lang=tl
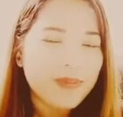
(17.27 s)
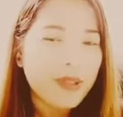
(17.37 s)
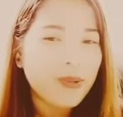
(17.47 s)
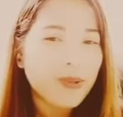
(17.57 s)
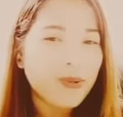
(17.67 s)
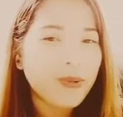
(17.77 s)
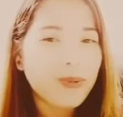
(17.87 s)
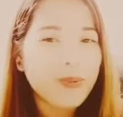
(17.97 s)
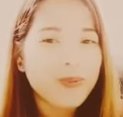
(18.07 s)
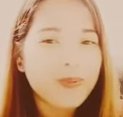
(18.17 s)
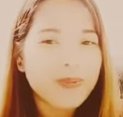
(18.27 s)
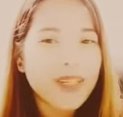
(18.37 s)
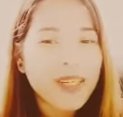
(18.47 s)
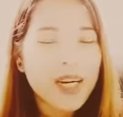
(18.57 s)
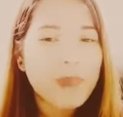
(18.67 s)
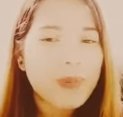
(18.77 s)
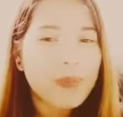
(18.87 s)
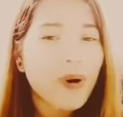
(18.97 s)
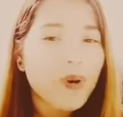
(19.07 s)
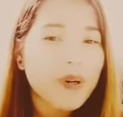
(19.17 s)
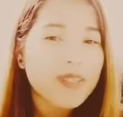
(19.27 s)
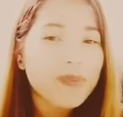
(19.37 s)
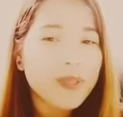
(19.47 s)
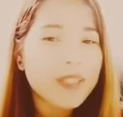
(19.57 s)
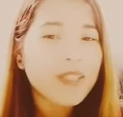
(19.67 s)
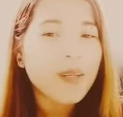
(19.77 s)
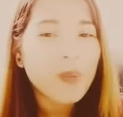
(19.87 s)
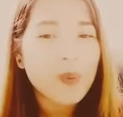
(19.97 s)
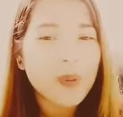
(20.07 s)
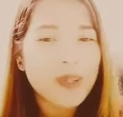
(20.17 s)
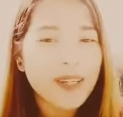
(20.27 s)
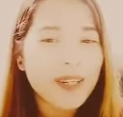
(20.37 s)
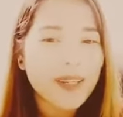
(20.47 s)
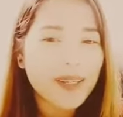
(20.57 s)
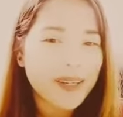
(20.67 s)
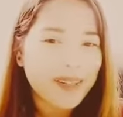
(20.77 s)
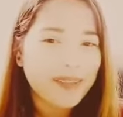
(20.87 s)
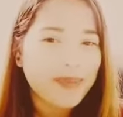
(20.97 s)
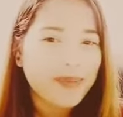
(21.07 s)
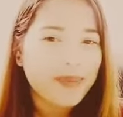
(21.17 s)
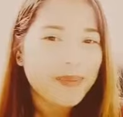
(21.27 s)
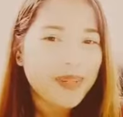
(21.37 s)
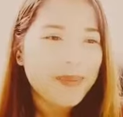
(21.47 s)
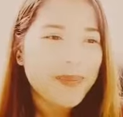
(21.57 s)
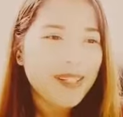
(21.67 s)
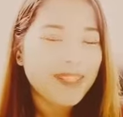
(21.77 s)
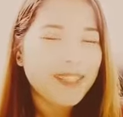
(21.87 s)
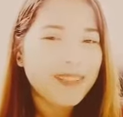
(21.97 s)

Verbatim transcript: Medyo nahirapan po ako kasi first time ko po talaga mag-vlog.